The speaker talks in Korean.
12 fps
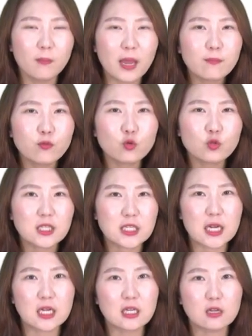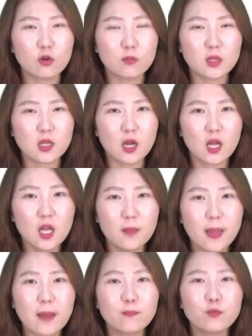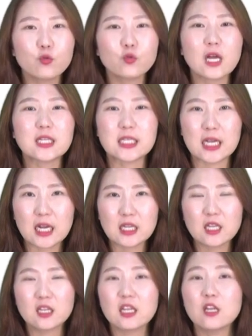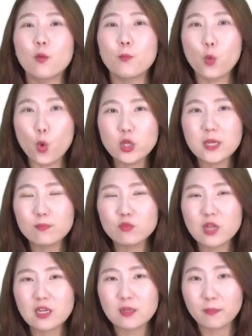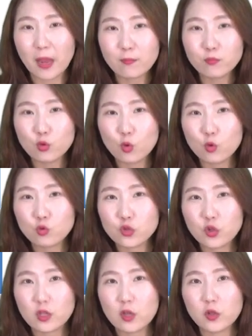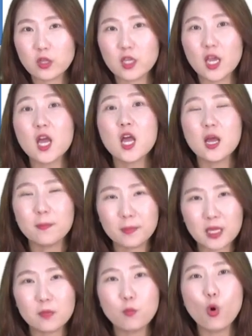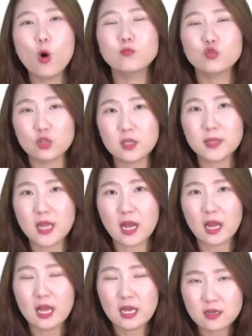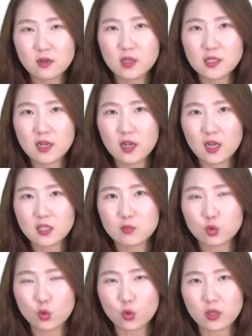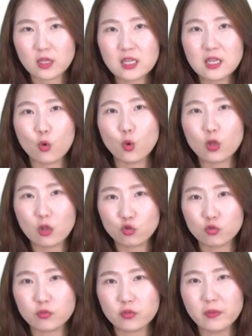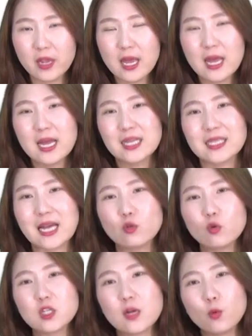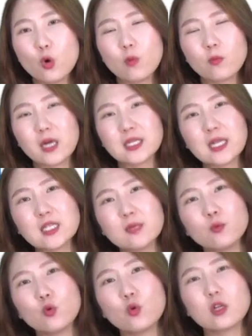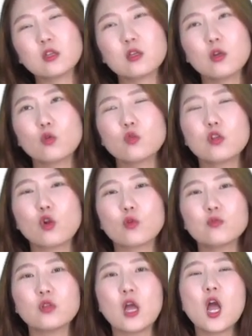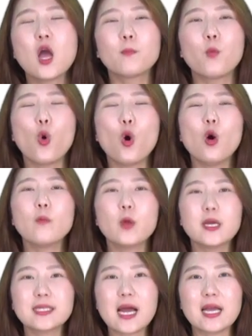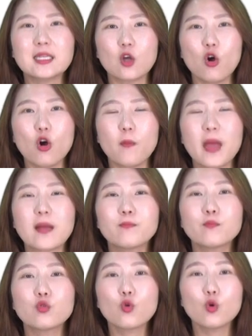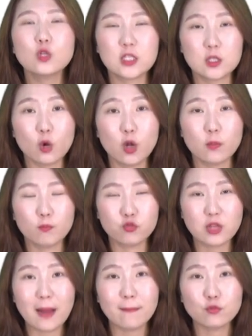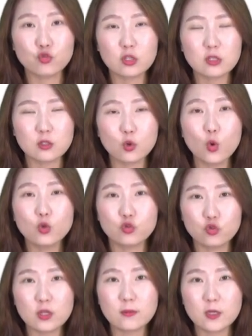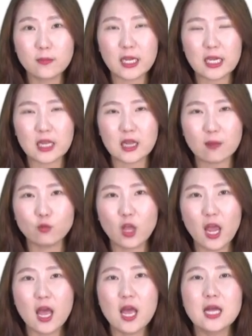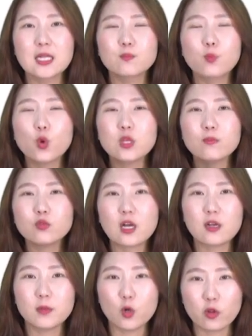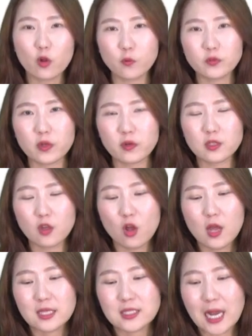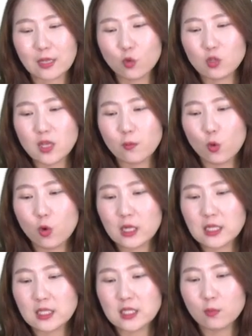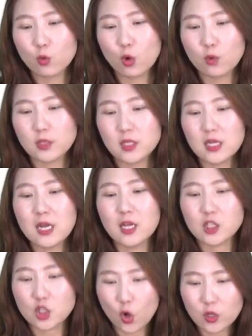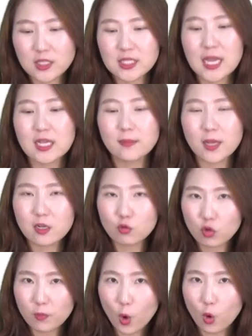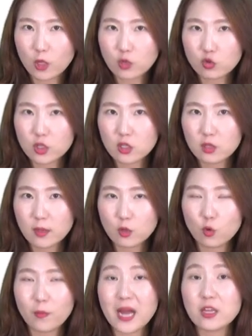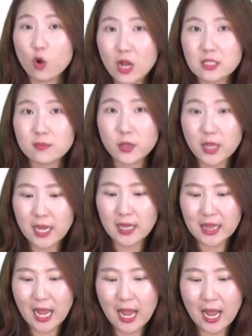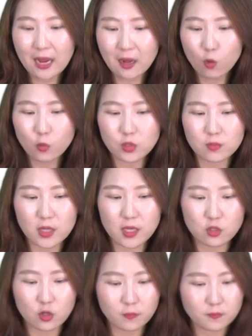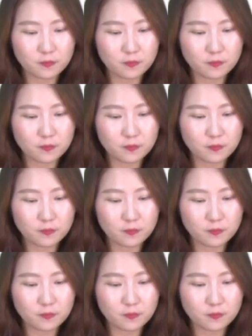100%다 제가 내는 겁니다. 100%다 제가 내는 이런 본인 부담금 100%로 구성되어 있는 게 비보험 수입이다. 그렇게 생각하시면 좋을 것 같아요. 일단 그렇게 구분. 자동차 보험과 산재 보험 같은 경우는 여러분 보험 회사에서 100% 지원 부담 수입, 들어오는 수입 금액이기 때문에 본인 부담금 이런 게 없어요. 그래서 자동차 보험과 산재 보험은 전체 금액을 우리 병원의 수익 금액으로 반영하시면 되겠다라고 보시면 되겠죠.